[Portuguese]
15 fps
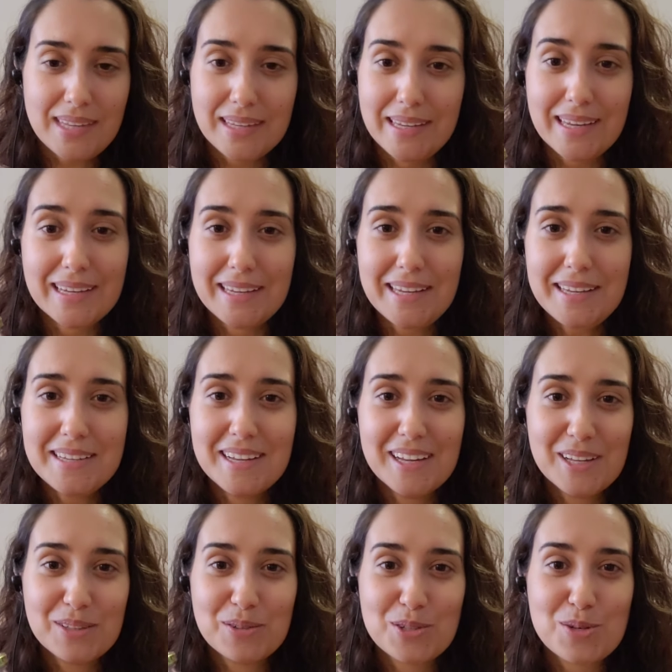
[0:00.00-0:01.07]
E aí,
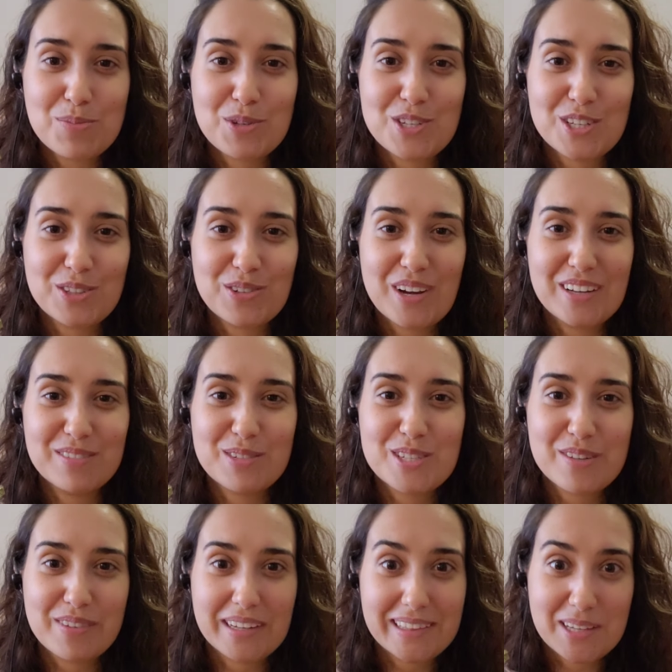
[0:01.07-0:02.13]
no último dia do ano,
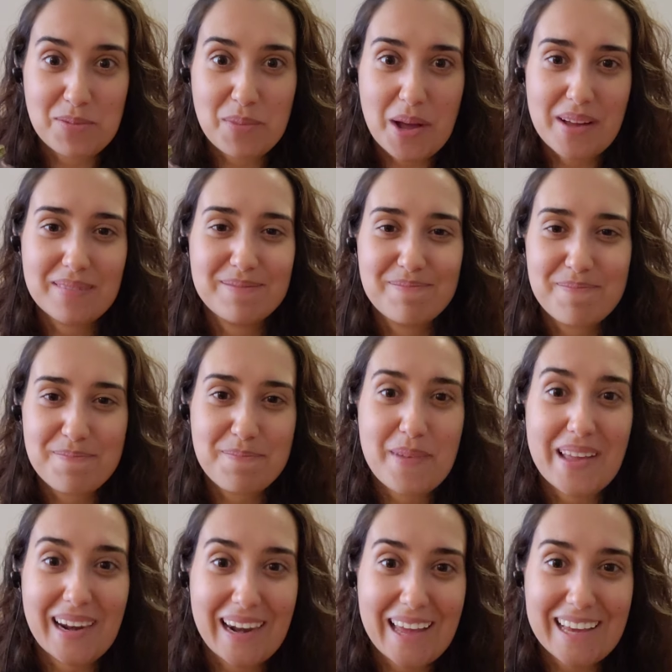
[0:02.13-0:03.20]
você vai ter uma
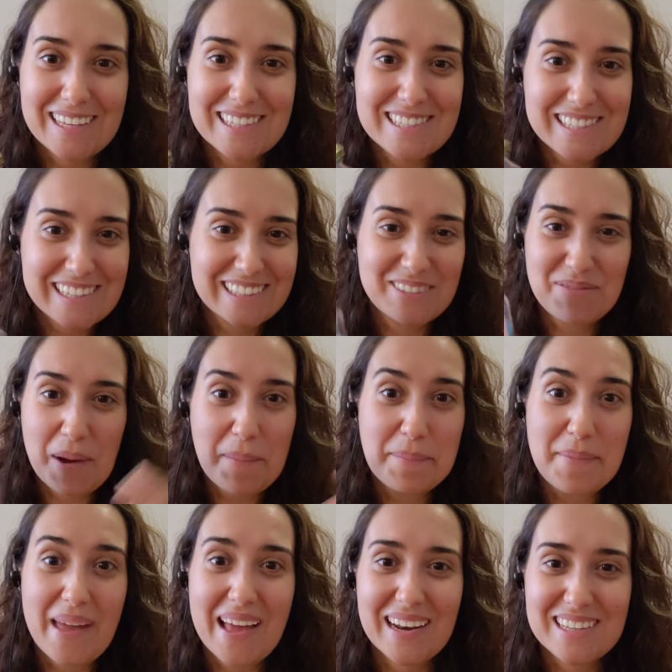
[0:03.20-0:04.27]
beleza, uma
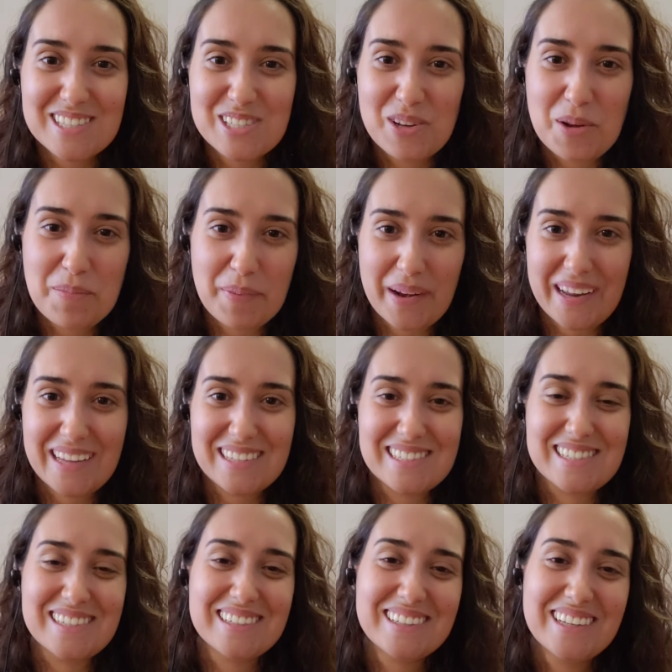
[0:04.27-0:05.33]
bela
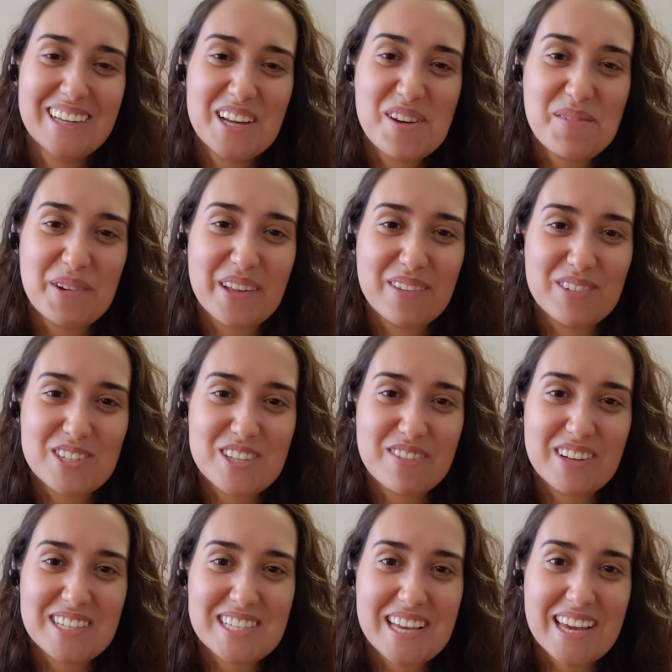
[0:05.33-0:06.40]
surpresa, porque você
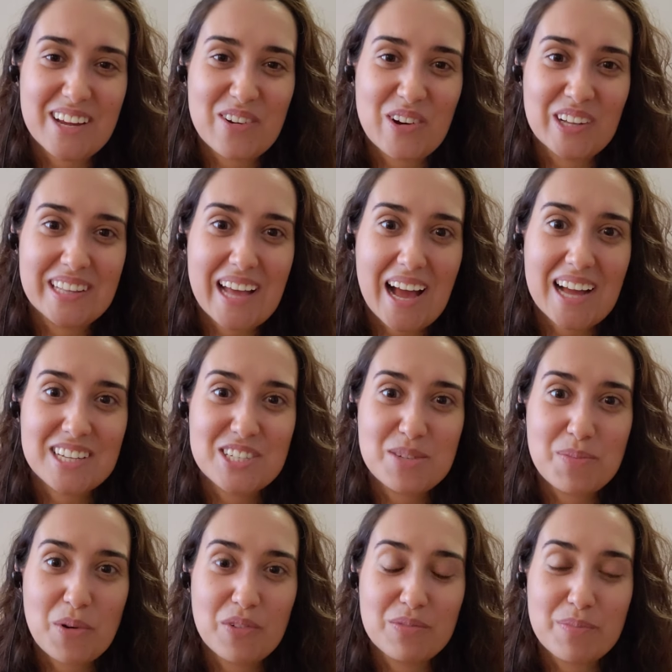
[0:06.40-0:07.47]
vai se recordar de
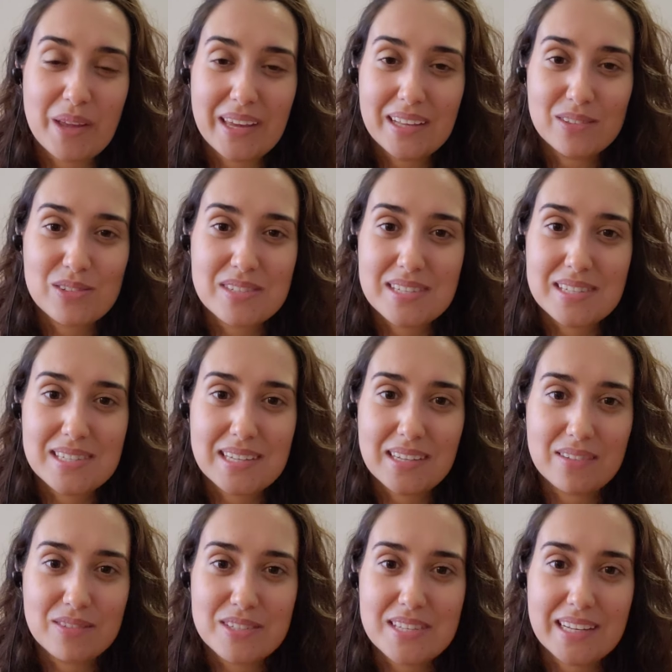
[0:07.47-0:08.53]
momentos assim
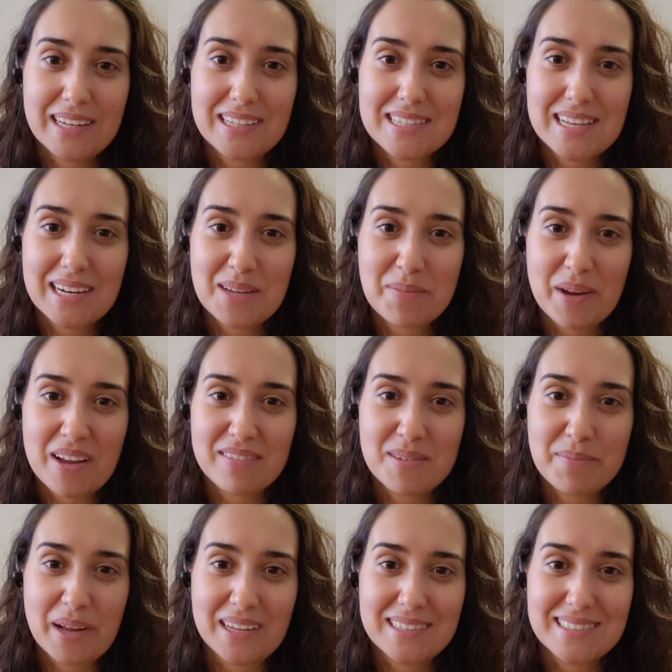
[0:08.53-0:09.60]
que você nem se lembrava
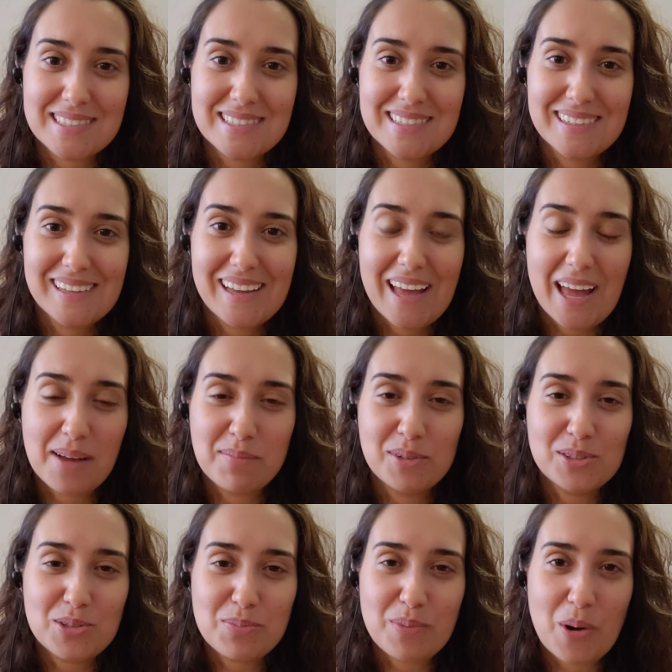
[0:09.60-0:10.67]
mais. É
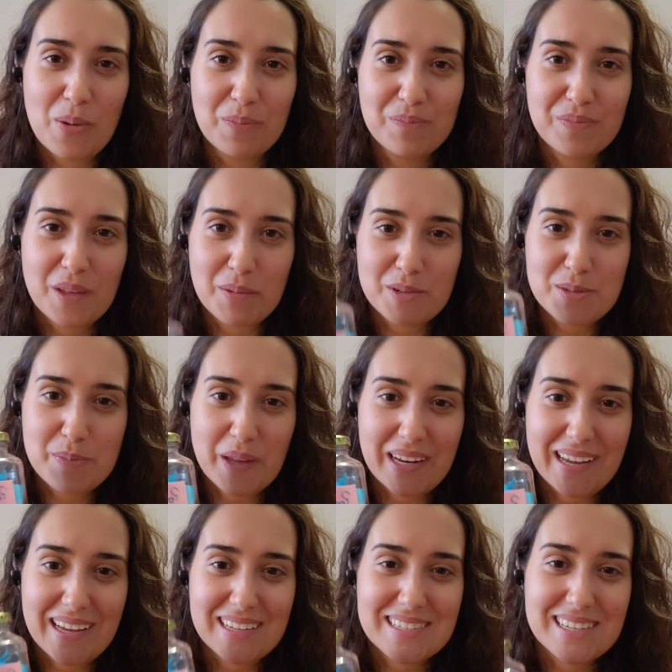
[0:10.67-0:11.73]
muito bom, é uma
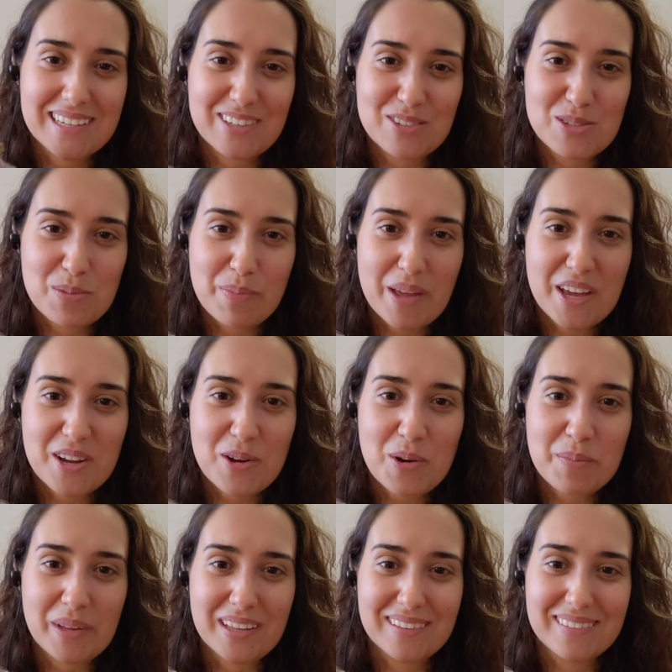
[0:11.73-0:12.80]
experiência que eu super
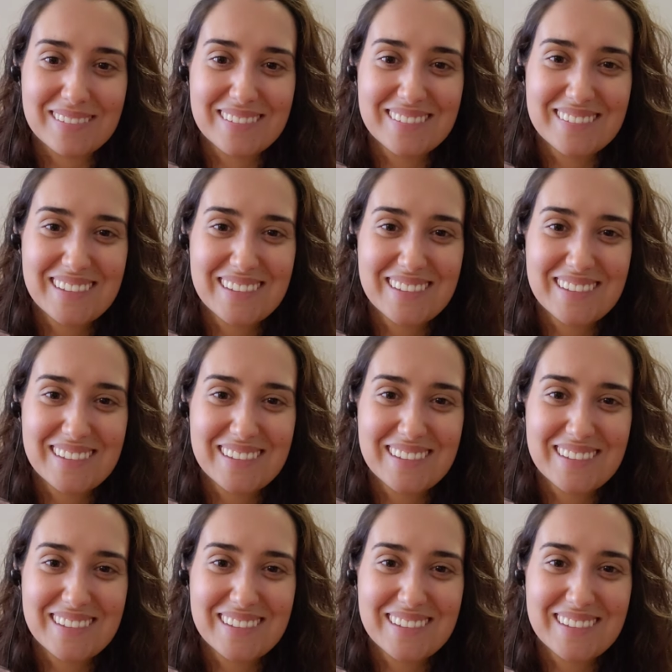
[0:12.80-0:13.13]
recomendo.